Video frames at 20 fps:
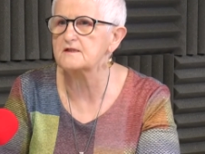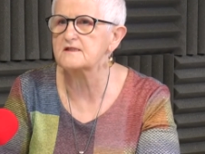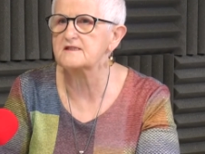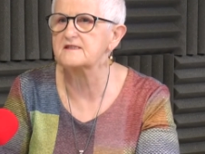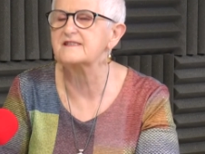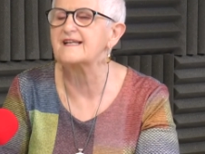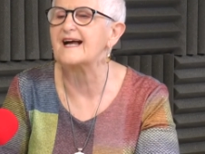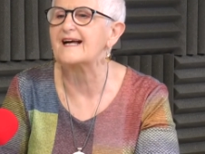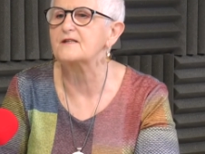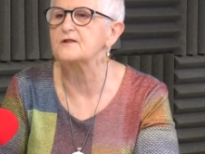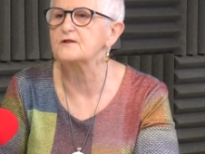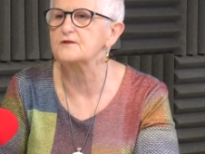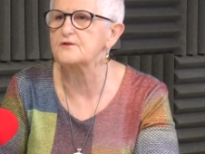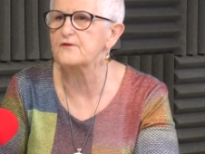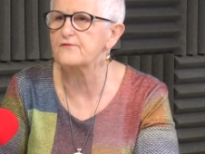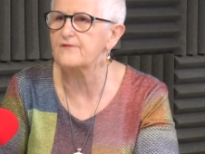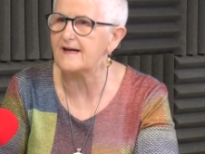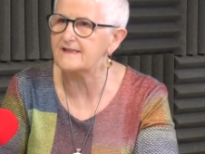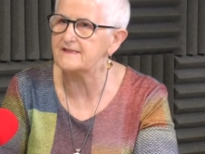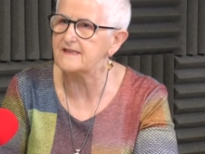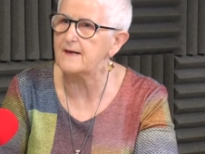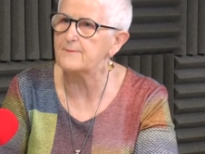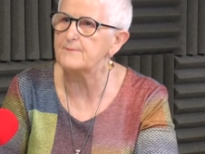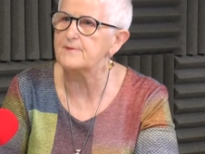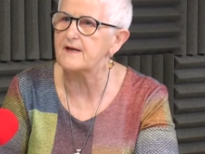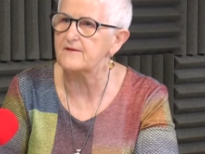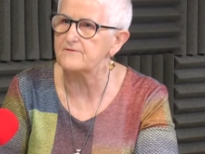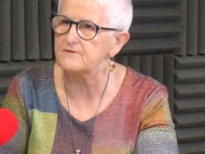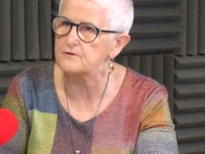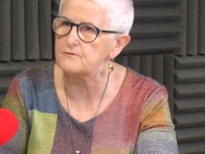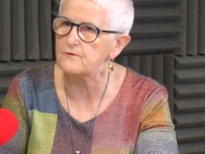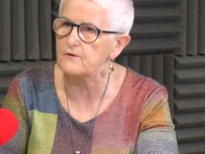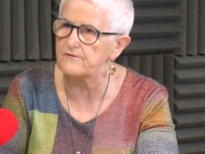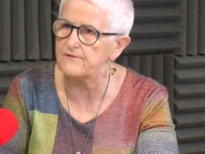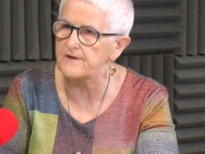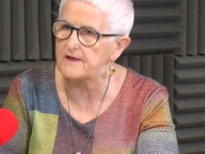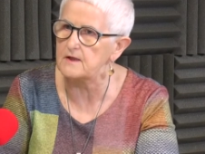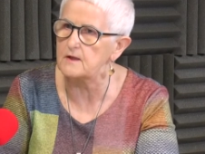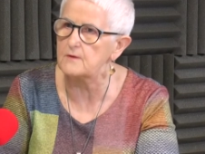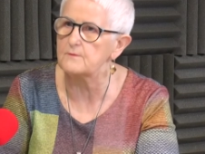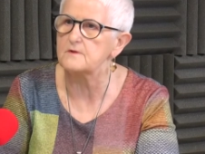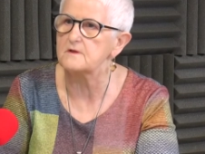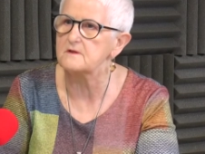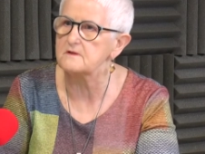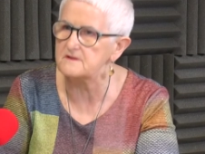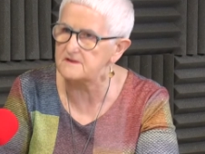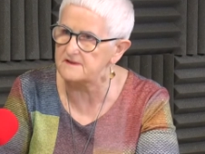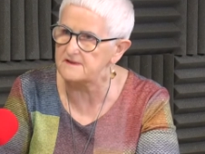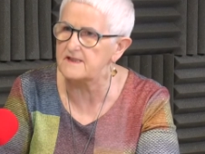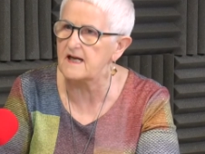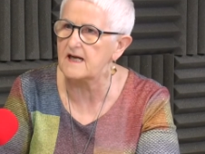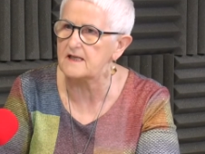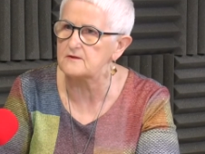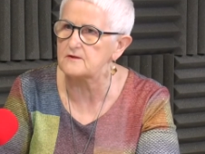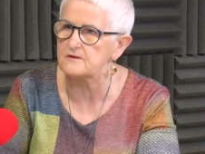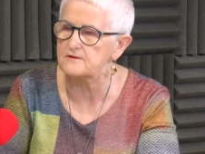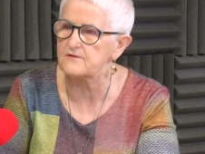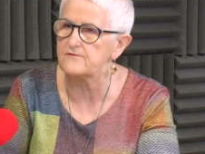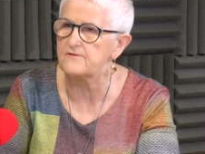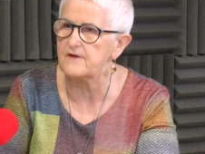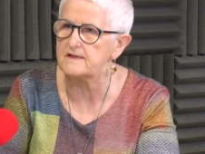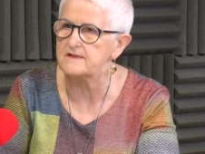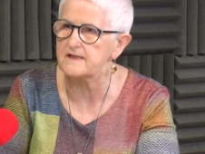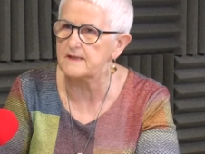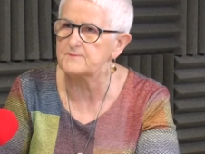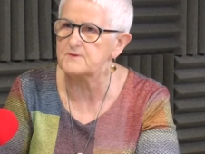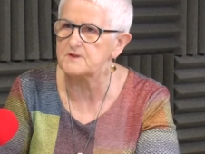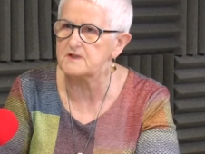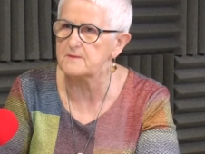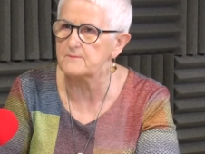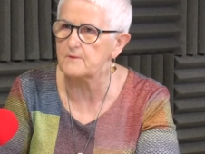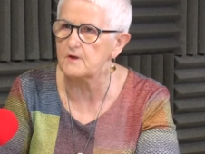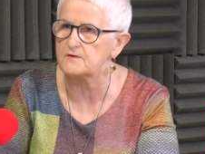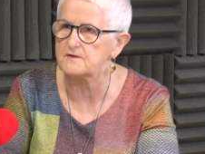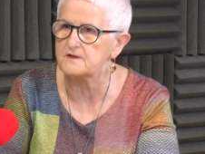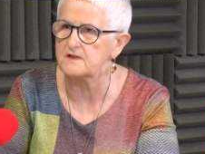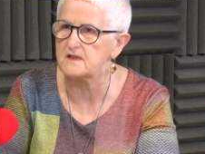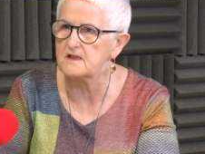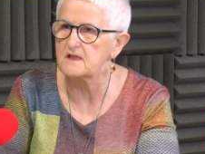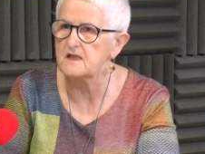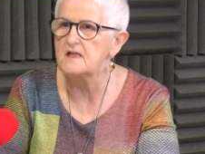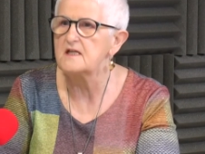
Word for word: zdiagnozowania prawidłowego, zdiagnozowania przemocy.